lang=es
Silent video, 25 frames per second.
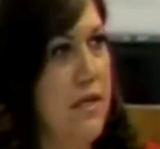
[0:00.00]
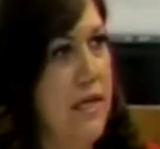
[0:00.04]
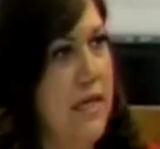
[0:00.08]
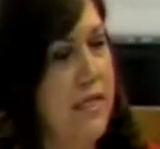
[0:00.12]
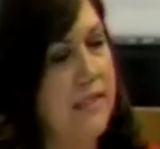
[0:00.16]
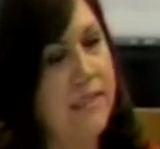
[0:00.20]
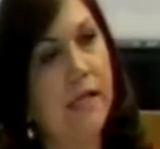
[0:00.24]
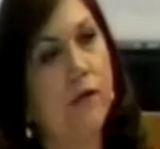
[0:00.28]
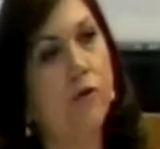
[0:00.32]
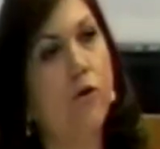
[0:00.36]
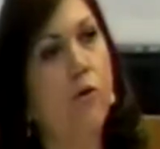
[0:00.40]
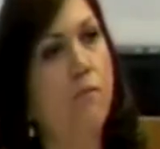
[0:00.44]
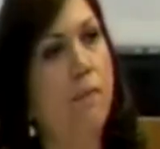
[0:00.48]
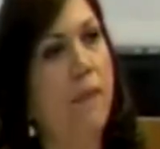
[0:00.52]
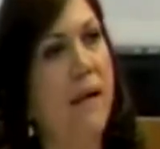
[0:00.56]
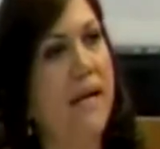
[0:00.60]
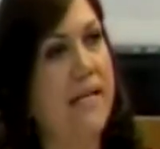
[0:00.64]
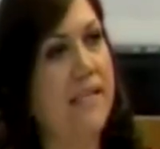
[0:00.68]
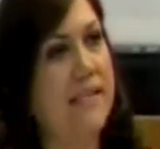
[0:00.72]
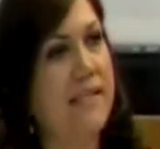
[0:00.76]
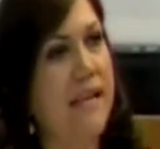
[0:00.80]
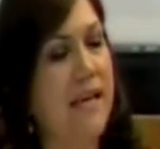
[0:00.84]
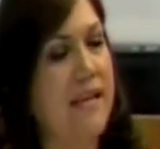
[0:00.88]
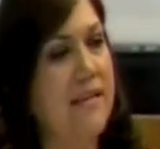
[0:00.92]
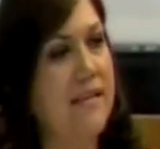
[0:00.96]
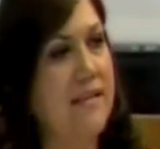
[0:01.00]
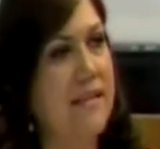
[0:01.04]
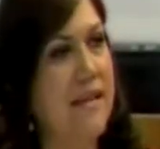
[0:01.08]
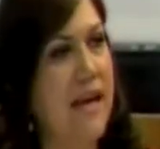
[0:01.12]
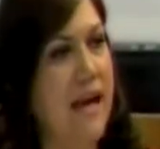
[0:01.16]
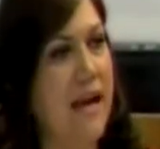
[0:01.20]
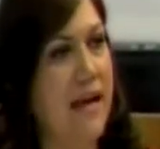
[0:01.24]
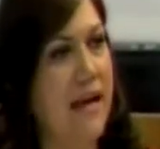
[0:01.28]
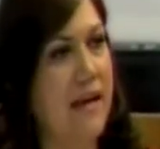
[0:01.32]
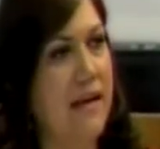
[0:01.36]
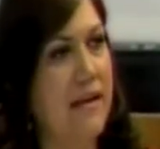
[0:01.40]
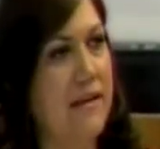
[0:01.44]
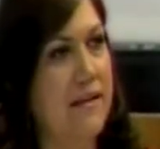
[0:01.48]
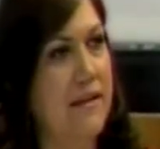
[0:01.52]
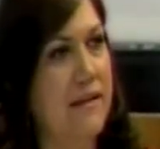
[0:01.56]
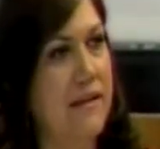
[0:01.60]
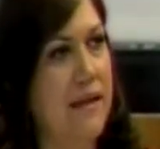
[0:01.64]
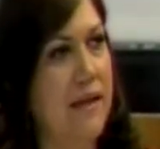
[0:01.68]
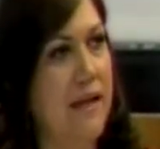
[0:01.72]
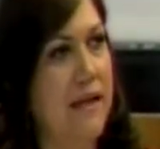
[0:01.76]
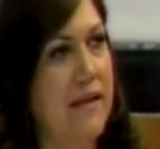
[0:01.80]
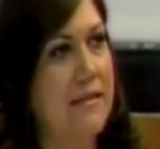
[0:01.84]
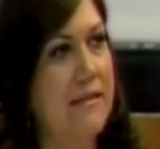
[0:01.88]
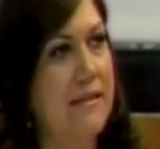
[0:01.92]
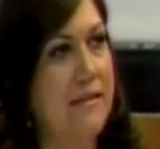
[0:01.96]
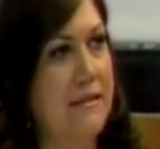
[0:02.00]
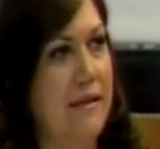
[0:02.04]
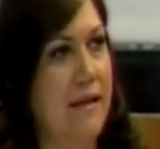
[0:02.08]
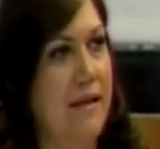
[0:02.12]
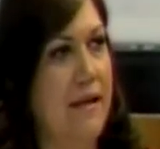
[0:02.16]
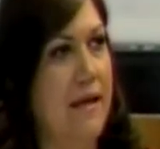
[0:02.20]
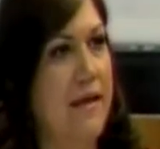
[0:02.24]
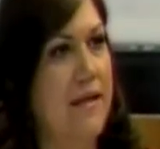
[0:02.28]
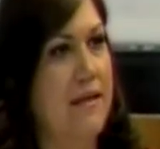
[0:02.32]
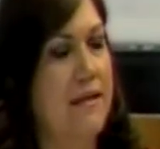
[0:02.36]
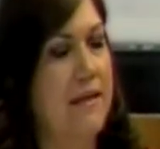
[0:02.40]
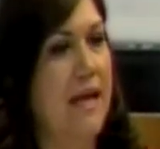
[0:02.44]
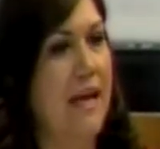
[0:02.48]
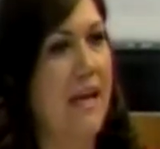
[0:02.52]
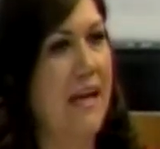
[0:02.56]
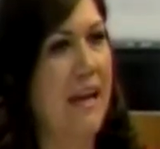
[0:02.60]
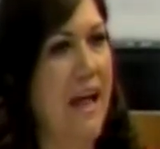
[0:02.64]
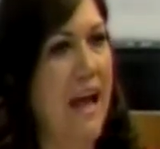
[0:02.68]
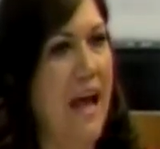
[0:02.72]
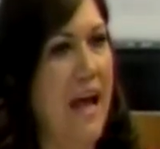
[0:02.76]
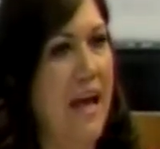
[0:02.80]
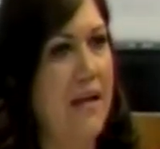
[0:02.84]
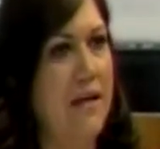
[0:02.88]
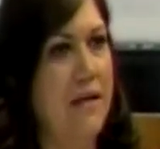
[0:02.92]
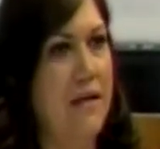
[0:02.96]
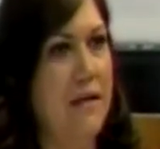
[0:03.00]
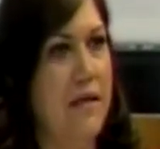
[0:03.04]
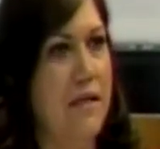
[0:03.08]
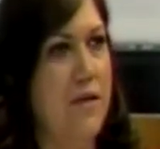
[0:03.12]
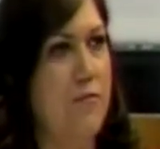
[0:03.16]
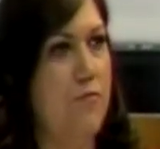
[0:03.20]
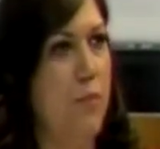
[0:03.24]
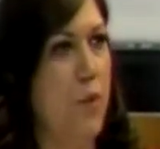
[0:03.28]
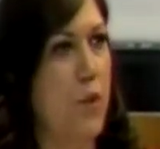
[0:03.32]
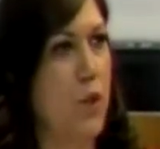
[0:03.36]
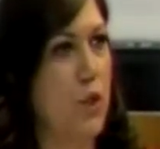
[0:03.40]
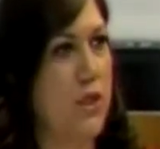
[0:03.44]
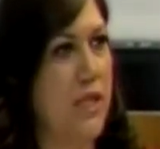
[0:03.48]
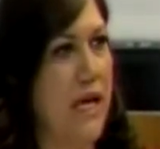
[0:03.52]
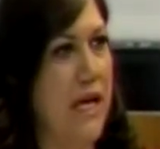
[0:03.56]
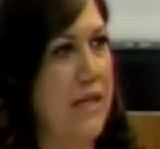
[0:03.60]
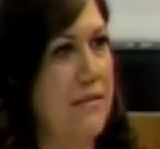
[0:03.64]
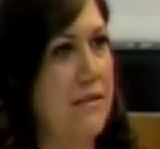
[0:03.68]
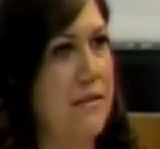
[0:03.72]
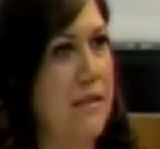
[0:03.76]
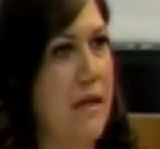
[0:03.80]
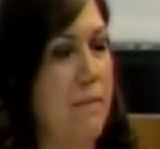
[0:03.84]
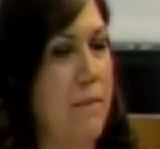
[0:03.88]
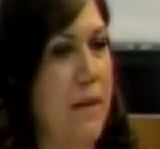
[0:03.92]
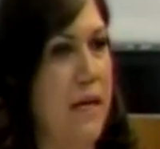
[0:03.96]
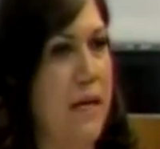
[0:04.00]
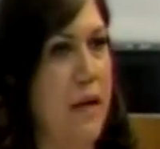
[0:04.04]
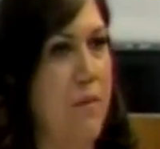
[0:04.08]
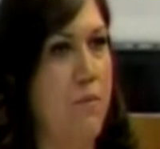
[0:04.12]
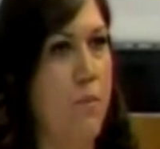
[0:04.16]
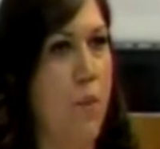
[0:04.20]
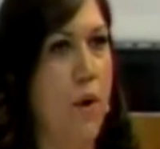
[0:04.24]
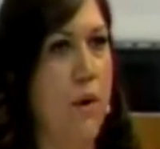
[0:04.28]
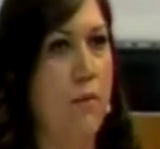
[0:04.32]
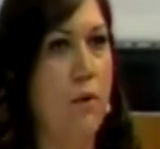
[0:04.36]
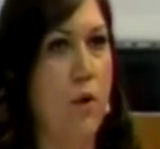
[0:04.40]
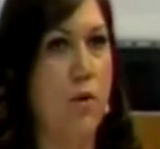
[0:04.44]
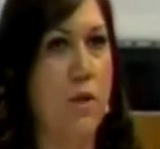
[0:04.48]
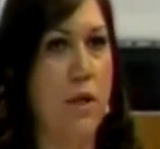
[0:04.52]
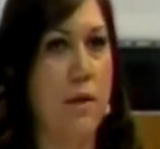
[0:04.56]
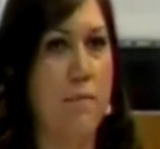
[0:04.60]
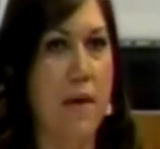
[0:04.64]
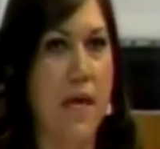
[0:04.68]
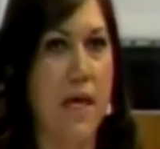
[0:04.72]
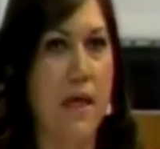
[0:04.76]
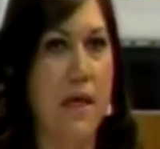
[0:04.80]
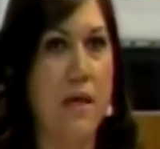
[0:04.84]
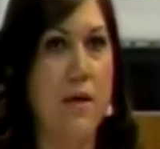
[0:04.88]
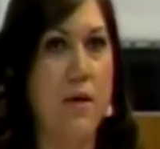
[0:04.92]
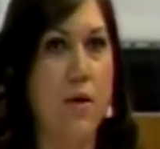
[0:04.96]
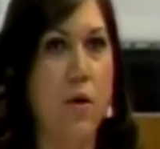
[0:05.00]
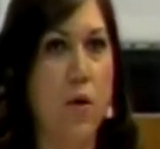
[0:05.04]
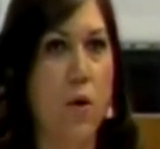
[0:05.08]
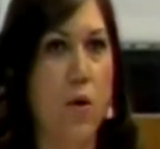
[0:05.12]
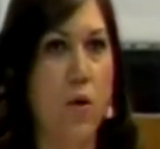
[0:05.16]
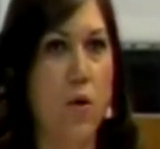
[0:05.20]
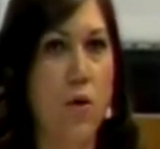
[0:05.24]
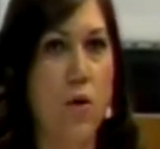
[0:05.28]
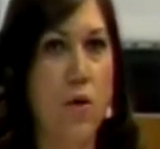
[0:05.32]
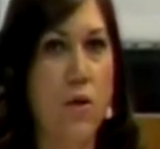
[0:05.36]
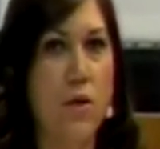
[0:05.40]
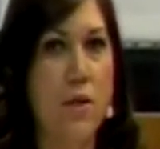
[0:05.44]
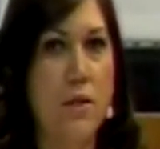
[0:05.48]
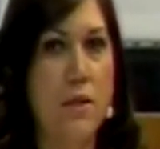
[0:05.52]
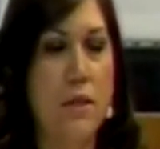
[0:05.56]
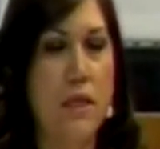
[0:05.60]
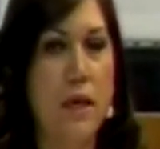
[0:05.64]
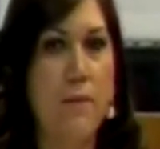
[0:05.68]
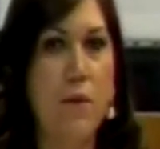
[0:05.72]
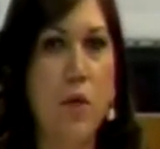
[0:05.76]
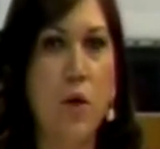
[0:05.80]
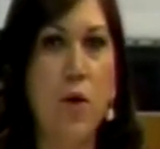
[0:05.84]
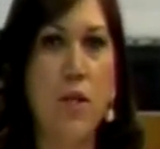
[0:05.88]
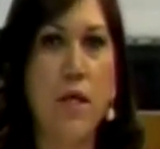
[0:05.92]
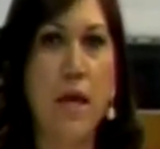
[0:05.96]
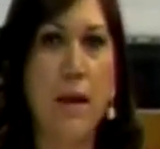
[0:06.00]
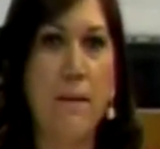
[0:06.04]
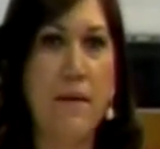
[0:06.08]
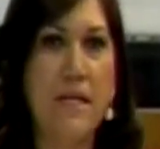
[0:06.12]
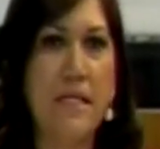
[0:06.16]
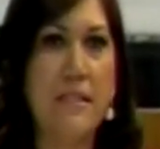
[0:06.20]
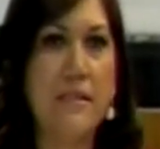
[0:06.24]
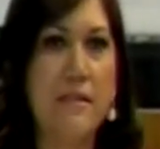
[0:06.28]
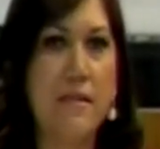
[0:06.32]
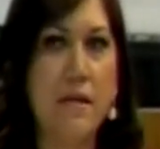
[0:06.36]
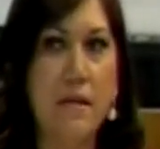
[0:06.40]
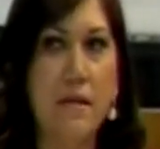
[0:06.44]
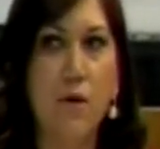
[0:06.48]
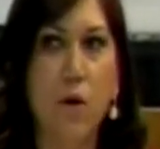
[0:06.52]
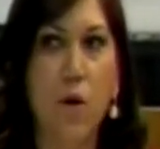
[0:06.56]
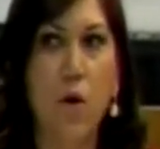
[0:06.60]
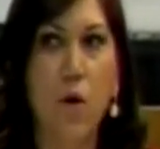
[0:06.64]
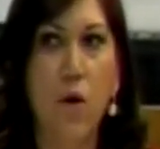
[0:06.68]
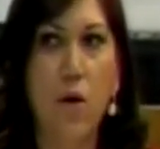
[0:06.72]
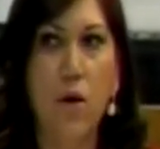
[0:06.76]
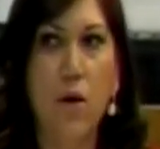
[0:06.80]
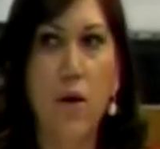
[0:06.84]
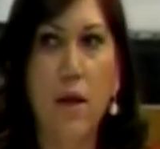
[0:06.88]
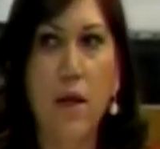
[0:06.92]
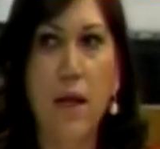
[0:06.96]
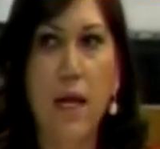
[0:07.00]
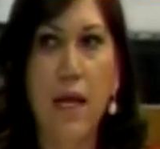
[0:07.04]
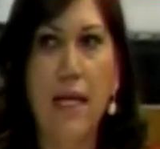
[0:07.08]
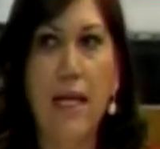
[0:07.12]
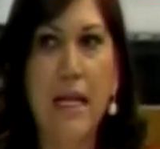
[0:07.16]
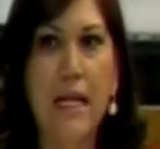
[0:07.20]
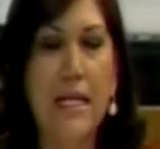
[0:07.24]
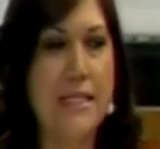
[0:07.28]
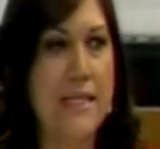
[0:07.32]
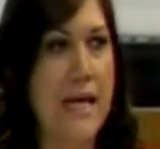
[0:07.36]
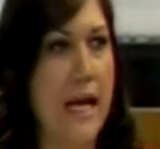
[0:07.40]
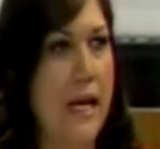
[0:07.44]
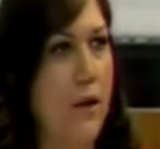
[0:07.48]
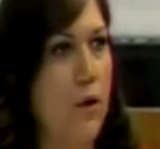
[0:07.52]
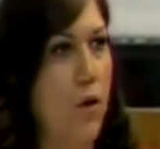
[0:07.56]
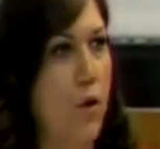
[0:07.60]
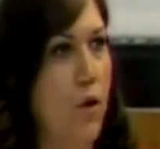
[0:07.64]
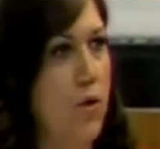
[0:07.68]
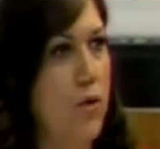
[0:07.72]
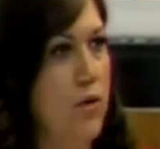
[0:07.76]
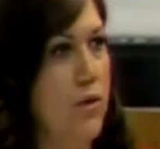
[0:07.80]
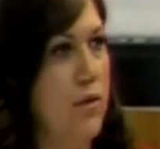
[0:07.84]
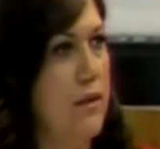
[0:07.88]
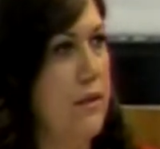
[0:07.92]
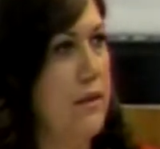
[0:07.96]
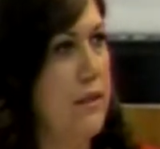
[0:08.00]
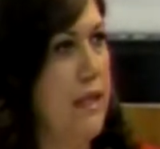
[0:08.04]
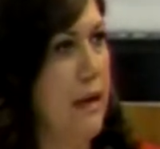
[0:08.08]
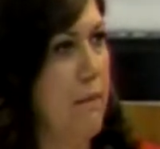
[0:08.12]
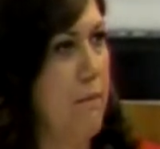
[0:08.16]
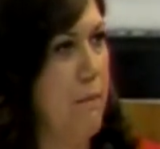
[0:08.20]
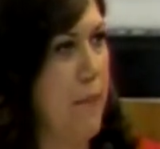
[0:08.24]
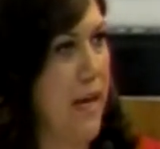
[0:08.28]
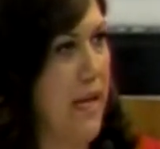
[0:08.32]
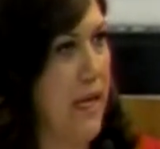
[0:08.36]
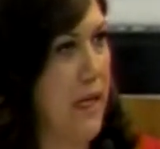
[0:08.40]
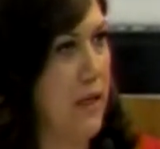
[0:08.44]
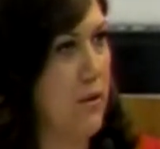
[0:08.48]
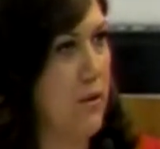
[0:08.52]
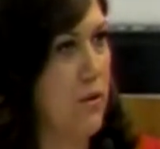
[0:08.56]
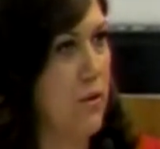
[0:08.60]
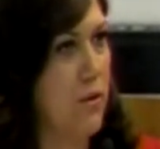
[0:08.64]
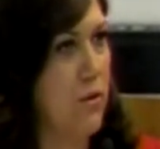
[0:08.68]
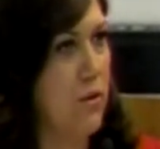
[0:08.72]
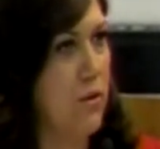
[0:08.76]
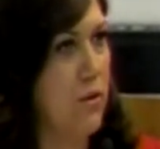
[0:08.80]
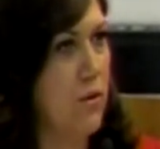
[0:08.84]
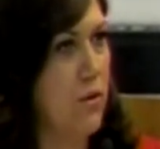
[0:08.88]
Esta comparecencia, que es de gran importancia para el pueblo de México, debió de haber sido en el Salón del Pleno,